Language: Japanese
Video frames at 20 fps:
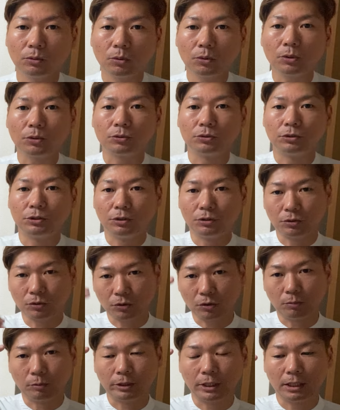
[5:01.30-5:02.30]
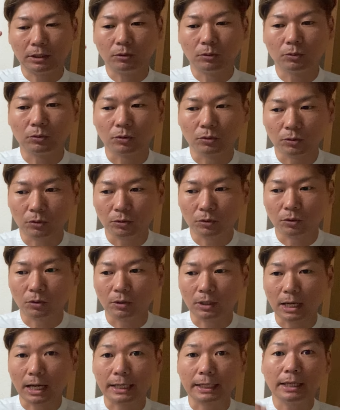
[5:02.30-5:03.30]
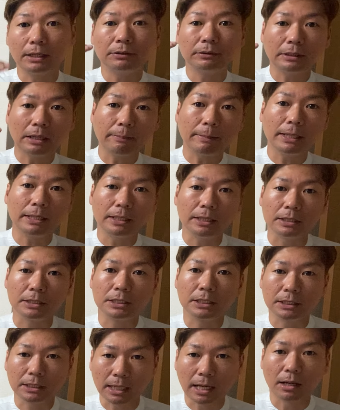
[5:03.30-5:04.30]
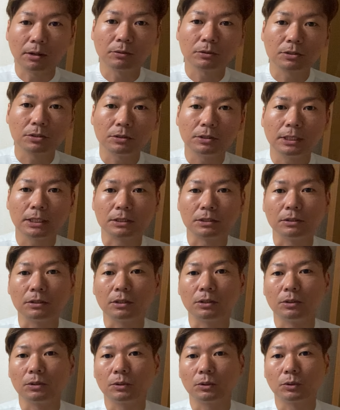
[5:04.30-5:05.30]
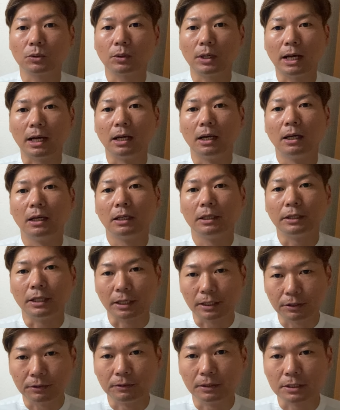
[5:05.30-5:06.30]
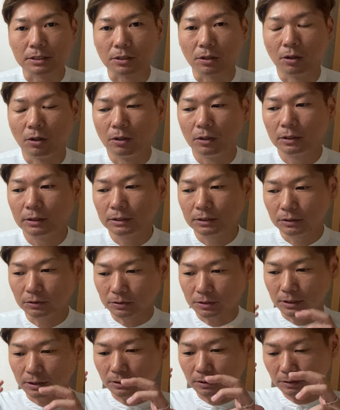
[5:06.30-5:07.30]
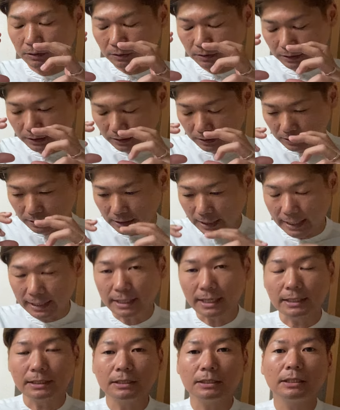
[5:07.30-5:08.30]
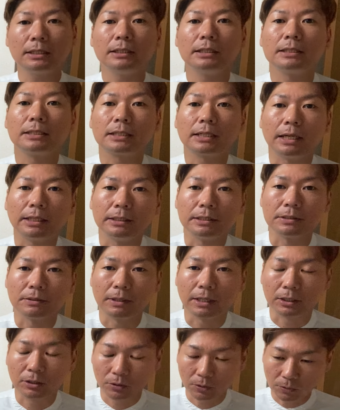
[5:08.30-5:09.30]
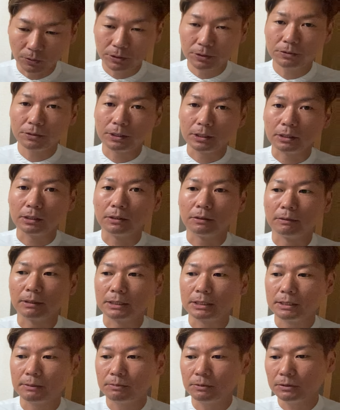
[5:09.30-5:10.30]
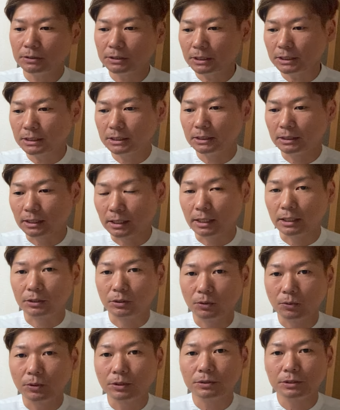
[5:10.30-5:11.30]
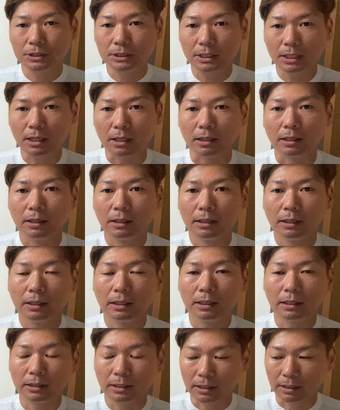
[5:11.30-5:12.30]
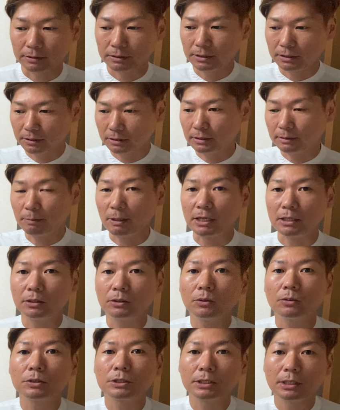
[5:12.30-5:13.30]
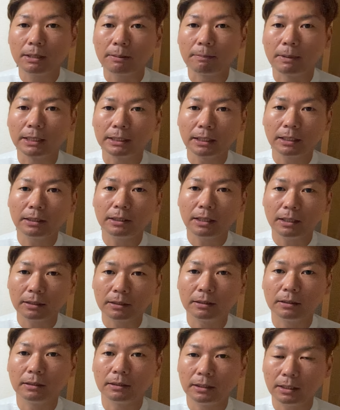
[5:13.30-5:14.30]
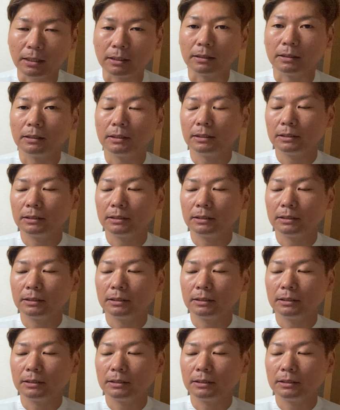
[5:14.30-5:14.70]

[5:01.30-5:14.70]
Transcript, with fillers: 能力っていうところもね、どんどんどんどん上げるために時間を費やすっていうことができるんですよ。要するに、開発費に近いんですよね。教育費っていうのは自分自身でね、教育して、えー、ね、勉強して学んでね、